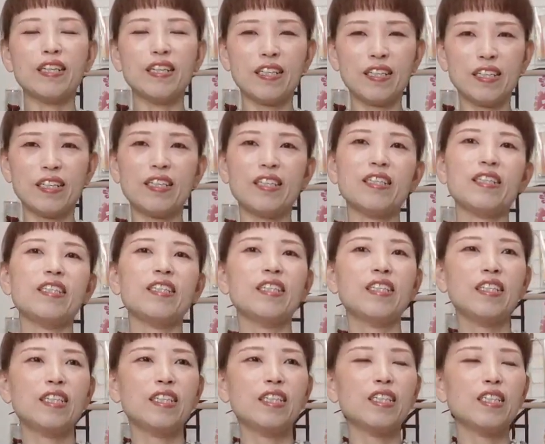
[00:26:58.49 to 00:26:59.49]
はい、
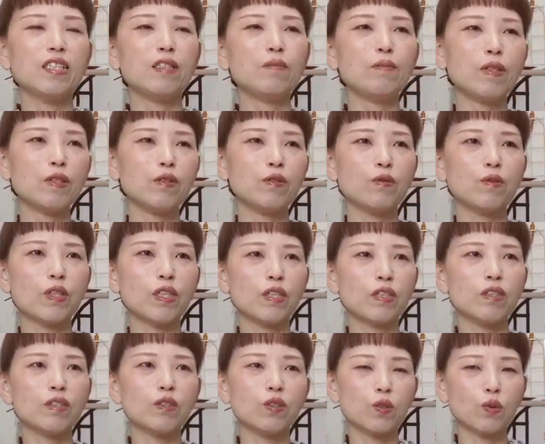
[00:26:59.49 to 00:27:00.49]
今の
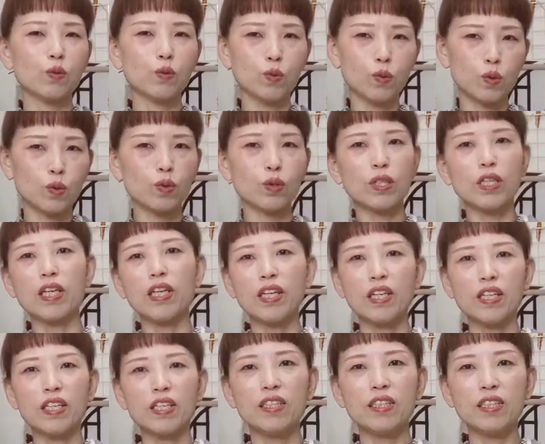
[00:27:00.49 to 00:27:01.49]
はちょっと薄手
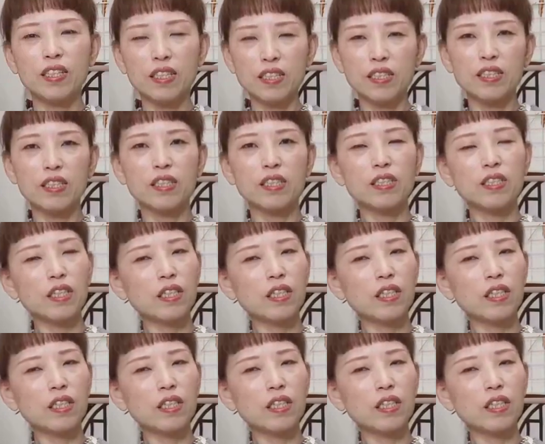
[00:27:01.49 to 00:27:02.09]
です。